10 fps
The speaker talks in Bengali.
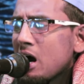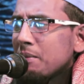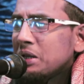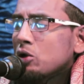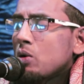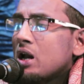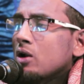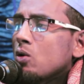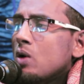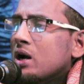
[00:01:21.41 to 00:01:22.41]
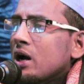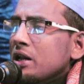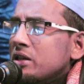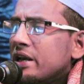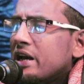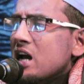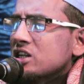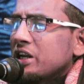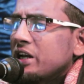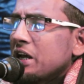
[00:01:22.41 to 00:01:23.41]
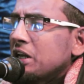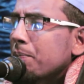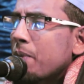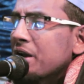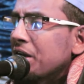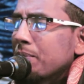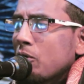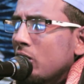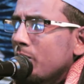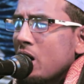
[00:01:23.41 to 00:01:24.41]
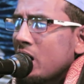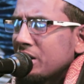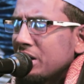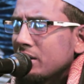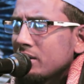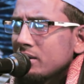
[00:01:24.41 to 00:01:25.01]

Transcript: আমি তো আর নোয়াখালীর থেকে আসি নেই যে পানিরে বলবো হানি